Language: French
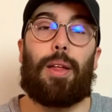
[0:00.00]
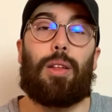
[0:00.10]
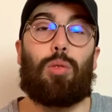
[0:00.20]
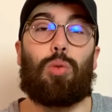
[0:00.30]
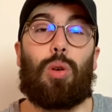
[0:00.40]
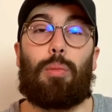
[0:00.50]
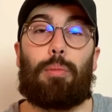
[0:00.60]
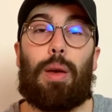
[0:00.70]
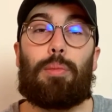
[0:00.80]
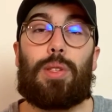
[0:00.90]
Donc,
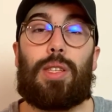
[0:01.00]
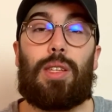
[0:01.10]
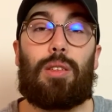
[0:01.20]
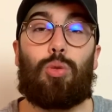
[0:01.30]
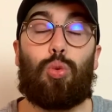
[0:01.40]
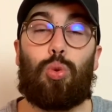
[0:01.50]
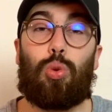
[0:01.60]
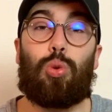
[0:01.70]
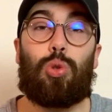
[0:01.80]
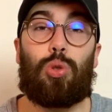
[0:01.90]
même si toute
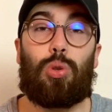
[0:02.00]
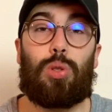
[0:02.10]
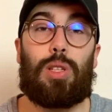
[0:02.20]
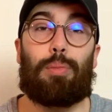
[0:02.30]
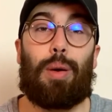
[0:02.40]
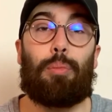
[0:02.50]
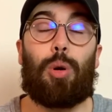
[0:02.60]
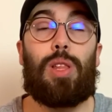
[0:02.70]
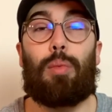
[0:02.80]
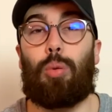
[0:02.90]
ton audience n'est pas
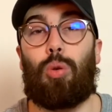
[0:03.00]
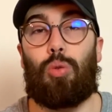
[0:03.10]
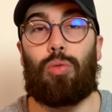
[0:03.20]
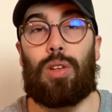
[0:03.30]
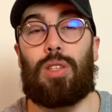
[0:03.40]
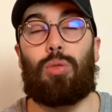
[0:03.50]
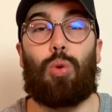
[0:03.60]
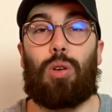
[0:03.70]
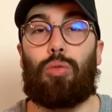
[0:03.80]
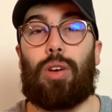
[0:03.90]
bonne à prendre, on va dire, ou
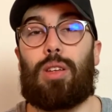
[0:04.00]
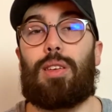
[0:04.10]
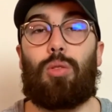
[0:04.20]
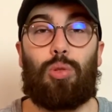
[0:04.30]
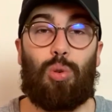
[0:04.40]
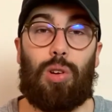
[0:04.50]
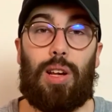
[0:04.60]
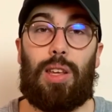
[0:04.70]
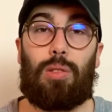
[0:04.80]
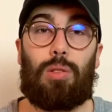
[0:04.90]
à convertir en tant que
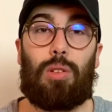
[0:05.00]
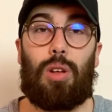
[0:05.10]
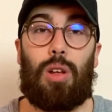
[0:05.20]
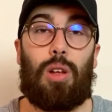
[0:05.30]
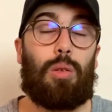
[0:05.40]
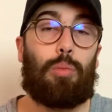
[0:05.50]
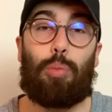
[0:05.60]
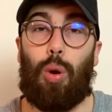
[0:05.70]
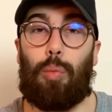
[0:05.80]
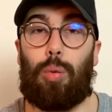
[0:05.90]
client,
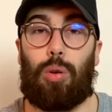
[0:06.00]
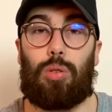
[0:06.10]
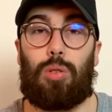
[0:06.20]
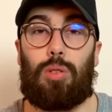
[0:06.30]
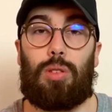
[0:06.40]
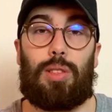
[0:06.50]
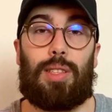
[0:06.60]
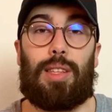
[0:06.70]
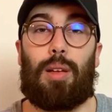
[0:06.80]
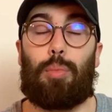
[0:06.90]
peu importe,
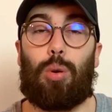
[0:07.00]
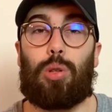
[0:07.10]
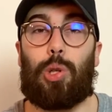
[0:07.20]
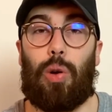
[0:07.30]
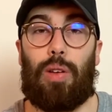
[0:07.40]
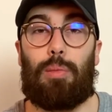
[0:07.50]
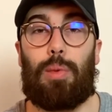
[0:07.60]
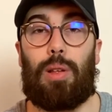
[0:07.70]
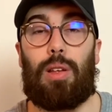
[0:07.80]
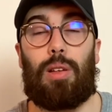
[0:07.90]
ça t'apporte quand même
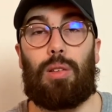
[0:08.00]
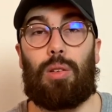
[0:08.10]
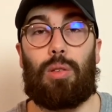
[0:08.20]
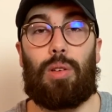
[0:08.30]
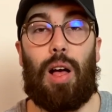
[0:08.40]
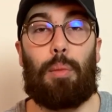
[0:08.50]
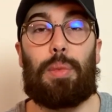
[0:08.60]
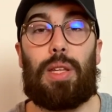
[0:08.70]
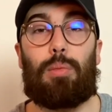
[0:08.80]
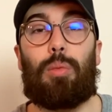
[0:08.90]
euh, un
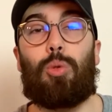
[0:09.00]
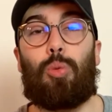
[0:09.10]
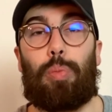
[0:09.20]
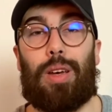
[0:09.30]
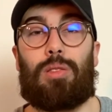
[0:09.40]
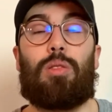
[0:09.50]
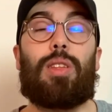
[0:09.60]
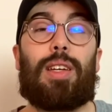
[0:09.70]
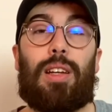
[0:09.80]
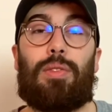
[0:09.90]
minimum de personnes
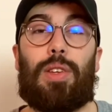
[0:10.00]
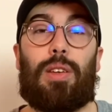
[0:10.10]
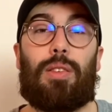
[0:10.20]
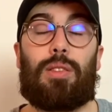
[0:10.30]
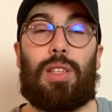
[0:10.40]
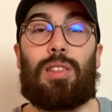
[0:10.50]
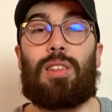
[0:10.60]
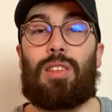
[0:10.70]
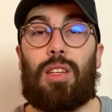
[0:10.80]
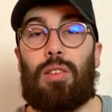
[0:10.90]
qualifiées. Et c'est
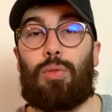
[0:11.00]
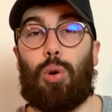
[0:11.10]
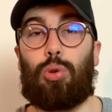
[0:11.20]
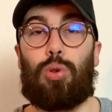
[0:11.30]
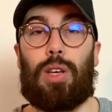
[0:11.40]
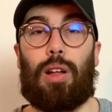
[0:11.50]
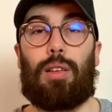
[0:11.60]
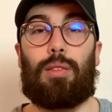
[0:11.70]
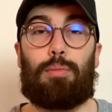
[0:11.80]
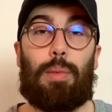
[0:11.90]
ça qu'il faut retenir.
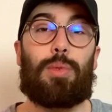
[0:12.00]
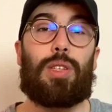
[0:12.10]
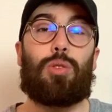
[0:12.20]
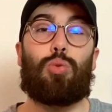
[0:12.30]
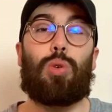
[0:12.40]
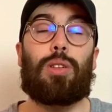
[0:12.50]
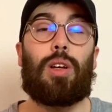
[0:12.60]
Même si tu as